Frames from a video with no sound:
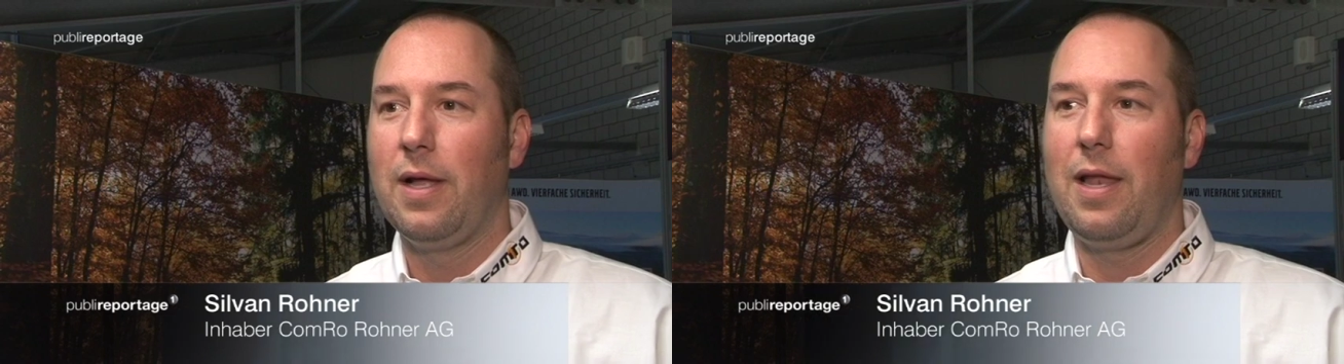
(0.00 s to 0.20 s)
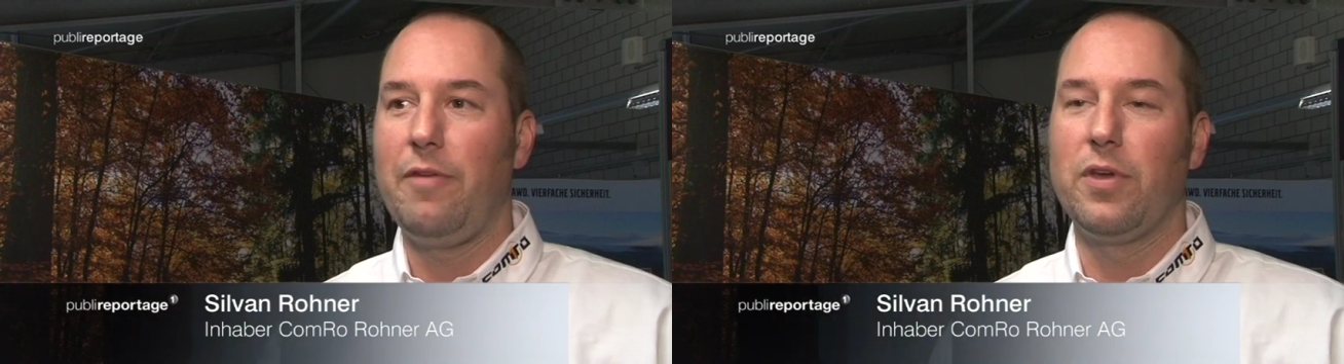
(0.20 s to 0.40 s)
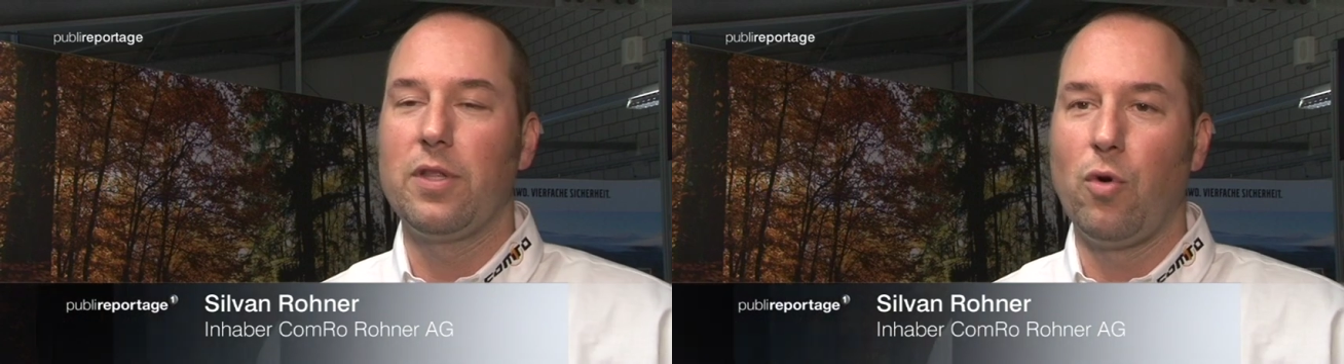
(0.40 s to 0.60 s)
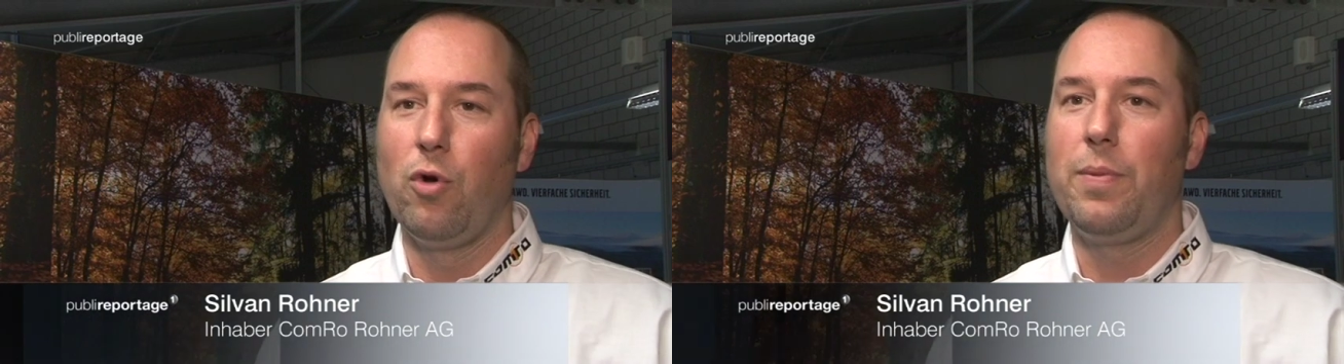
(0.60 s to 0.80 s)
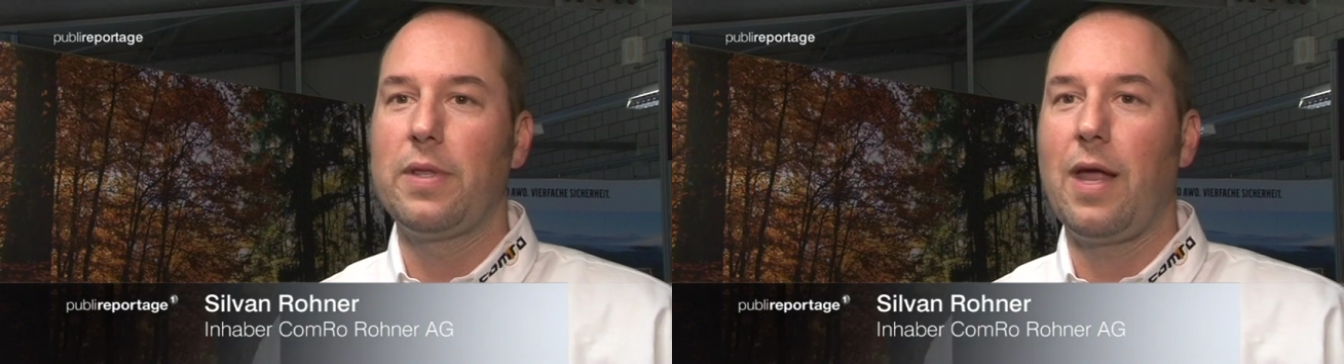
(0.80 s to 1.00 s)
liefern
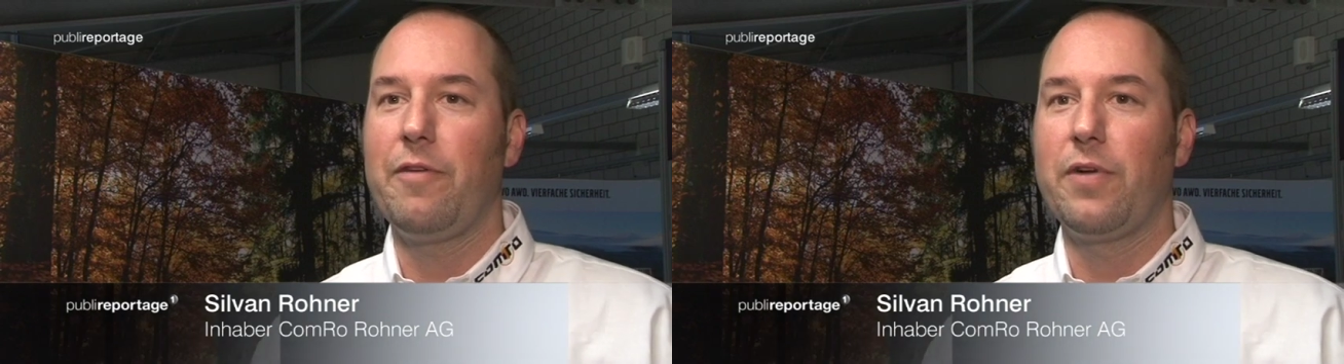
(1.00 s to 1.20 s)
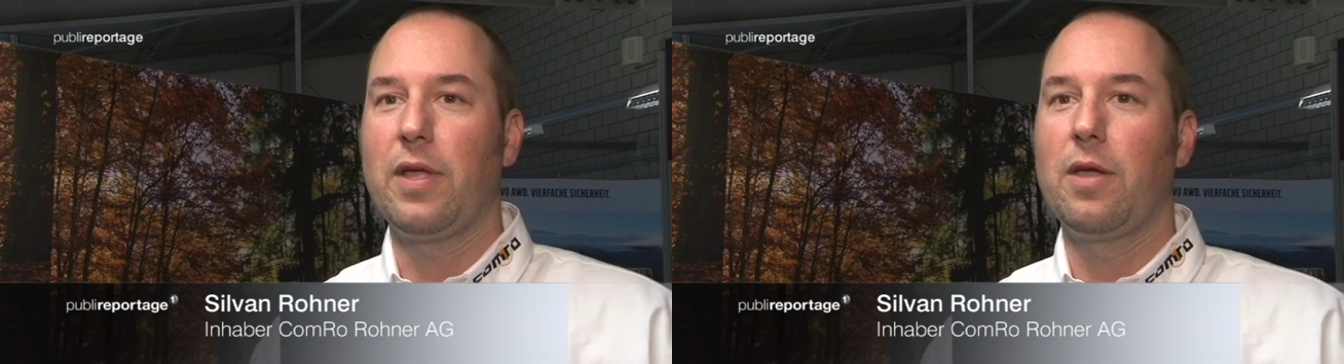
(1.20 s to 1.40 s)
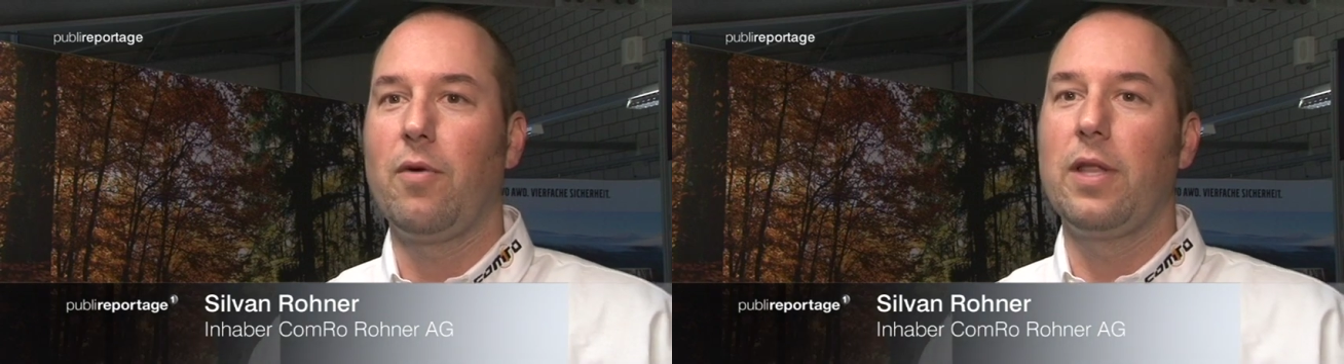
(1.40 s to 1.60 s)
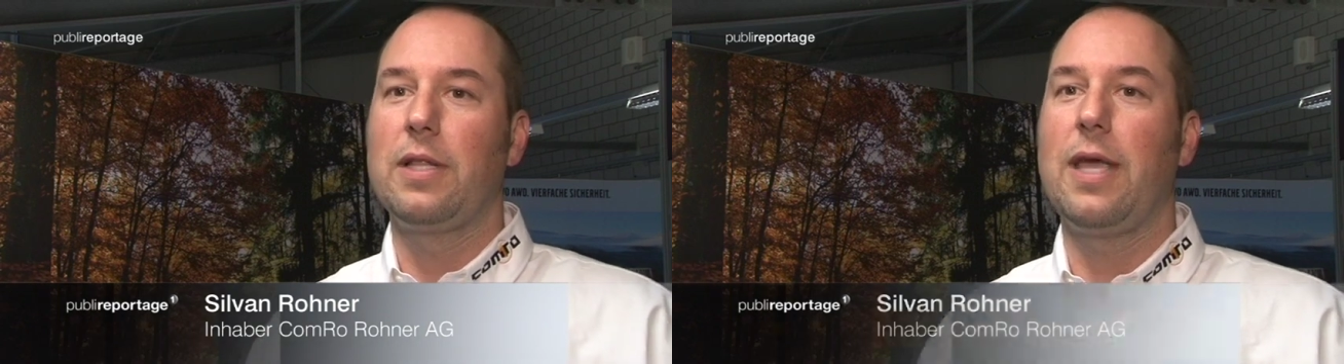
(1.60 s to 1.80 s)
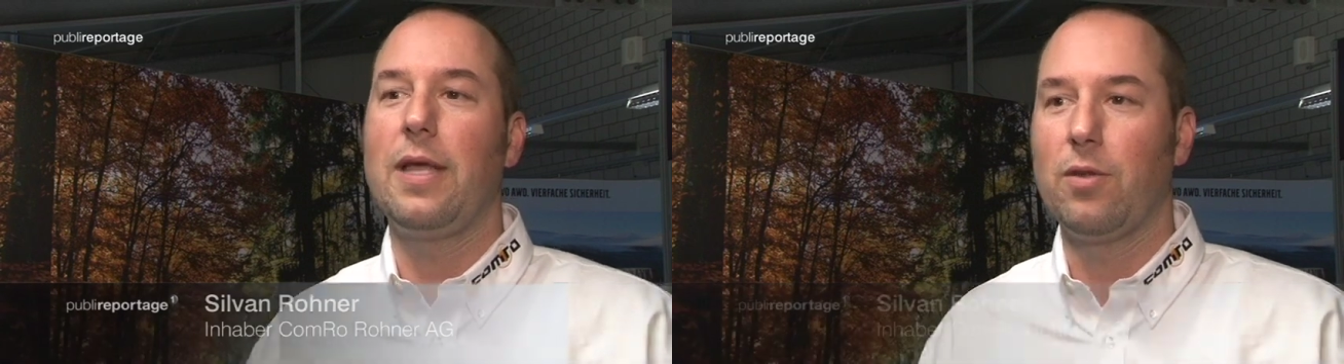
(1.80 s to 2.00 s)
unübertreffliche
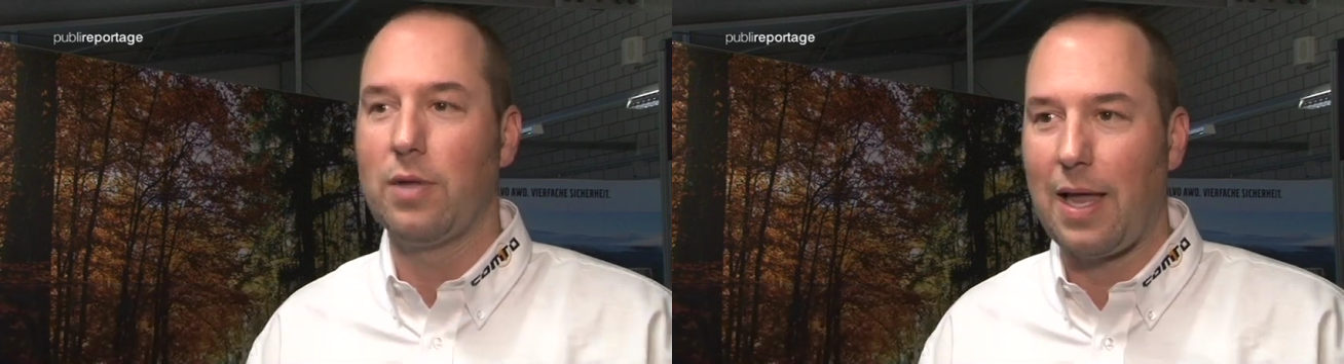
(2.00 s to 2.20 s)
Qualität und